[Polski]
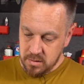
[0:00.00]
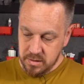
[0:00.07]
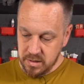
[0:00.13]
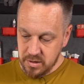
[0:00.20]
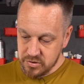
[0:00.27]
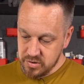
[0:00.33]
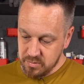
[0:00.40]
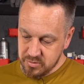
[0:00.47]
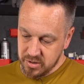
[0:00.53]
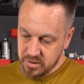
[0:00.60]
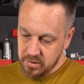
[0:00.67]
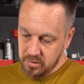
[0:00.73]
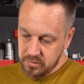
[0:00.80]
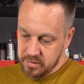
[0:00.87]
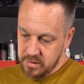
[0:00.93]
Jeszcze
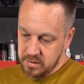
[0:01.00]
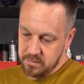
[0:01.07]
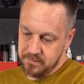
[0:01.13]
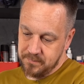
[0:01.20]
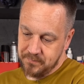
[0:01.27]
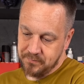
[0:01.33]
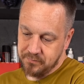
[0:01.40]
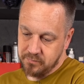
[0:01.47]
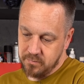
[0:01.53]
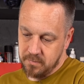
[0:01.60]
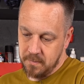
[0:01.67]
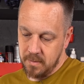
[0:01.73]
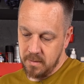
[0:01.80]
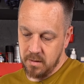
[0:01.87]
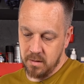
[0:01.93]
przegrody,
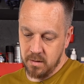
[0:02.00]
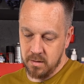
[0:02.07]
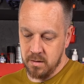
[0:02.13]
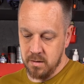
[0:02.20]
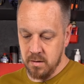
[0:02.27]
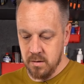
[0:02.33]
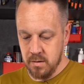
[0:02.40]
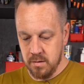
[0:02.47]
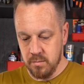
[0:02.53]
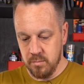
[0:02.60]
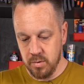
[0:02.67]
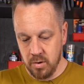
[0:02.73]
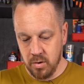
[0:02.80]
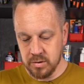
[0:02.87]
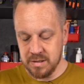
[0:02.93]

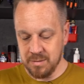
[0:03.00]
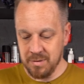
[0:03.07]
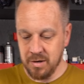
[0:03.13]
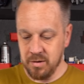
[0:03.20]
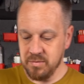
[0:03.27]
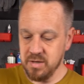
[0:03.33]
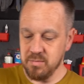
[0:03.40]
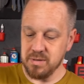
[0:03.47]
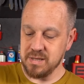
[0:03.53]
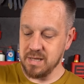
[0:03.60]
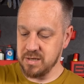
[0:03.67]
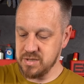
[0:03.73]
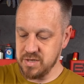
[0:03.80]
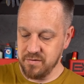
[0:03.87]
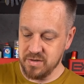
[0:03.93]
bo one mają niby
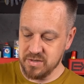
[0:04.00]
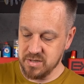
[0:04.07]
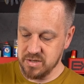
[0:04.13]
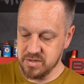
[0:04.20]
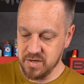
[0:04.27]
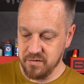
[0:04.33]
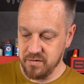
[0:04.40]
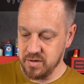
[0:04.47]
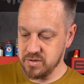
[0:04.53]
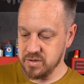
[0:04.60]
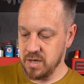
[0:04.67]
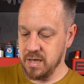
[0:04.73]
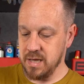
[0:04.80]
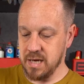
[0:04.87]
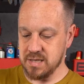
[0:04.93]
tak 9 na 9,
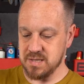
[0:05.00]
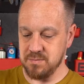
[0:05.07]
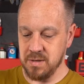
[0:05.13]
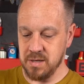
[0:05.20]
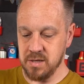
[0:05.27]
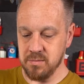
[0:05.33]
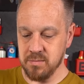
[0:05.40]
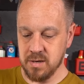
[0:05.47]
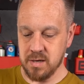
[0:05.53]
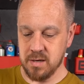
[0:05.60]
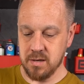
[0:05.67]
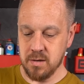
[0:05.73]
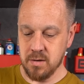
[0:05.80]
ale jak zmienimy